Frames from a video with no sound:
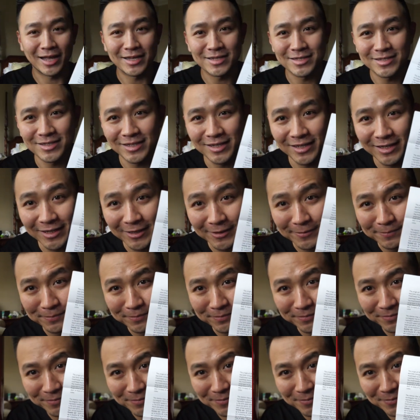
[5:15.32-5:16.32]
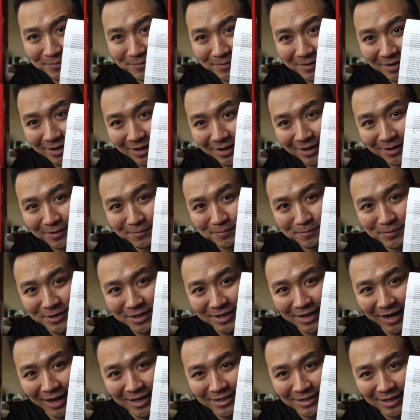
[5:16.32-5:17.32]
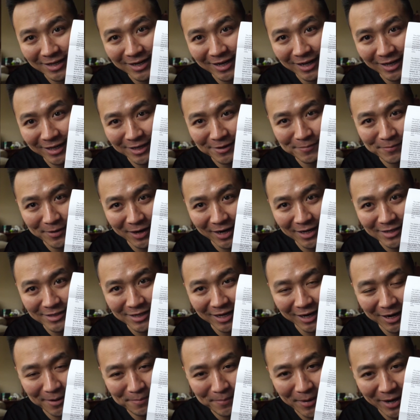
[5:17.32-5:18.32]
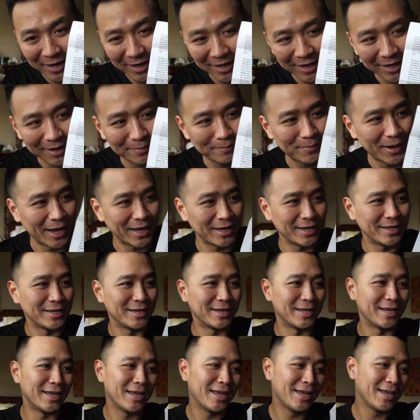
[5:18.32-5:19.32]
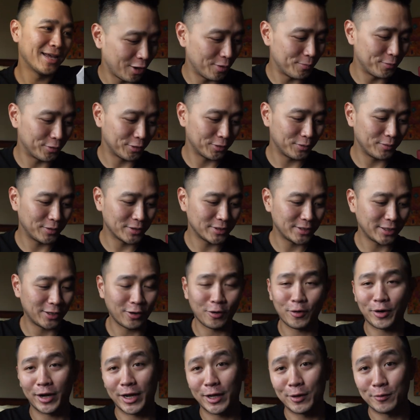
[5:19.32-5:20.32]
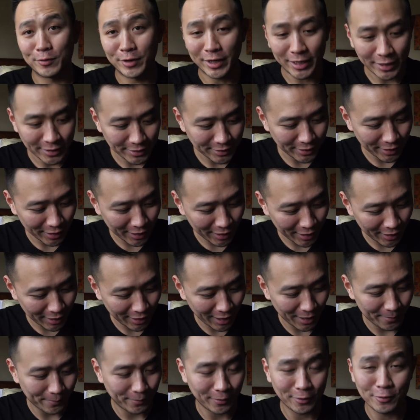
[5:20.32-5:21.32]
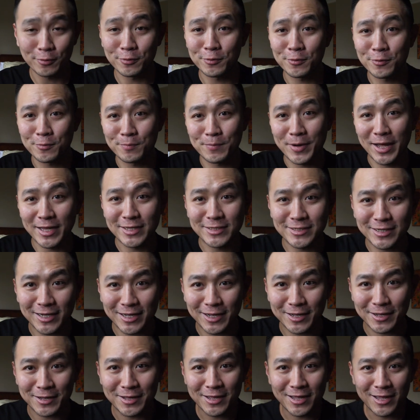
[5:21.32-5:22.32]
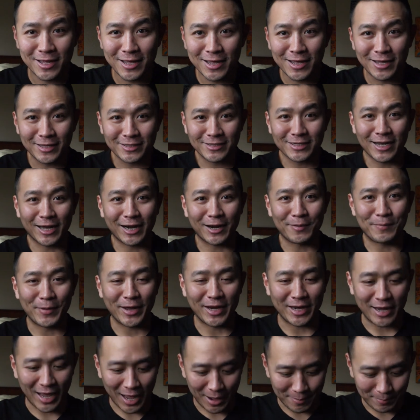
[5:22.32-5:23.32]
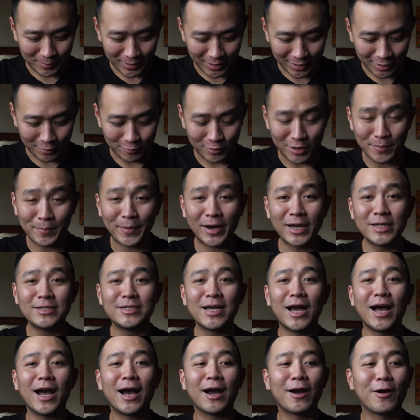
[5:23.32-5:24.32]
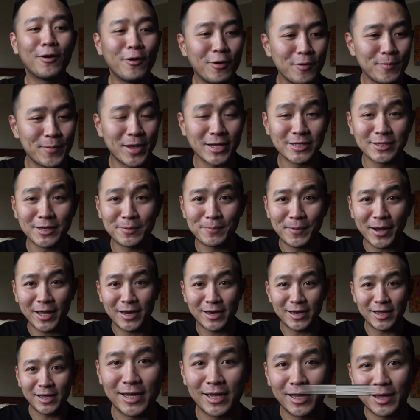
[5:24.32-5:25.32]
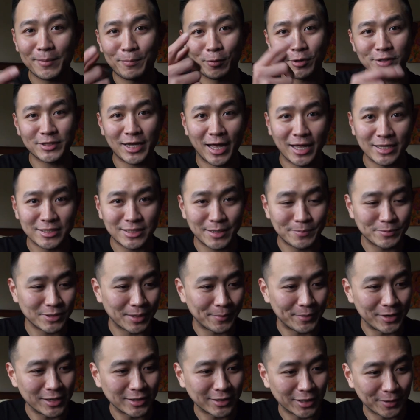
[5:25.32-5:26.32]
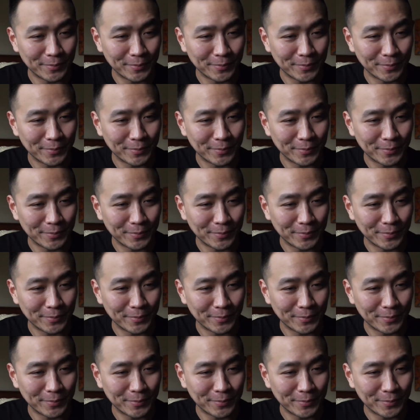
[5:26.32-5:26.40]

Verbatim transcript: kasih penjelasannya gimana cara main main ini. menurut gue sih kalau orang Indonesia nggak perlu baca cara main gaple deh. Udah pada jago biasa main di pos hansip sama di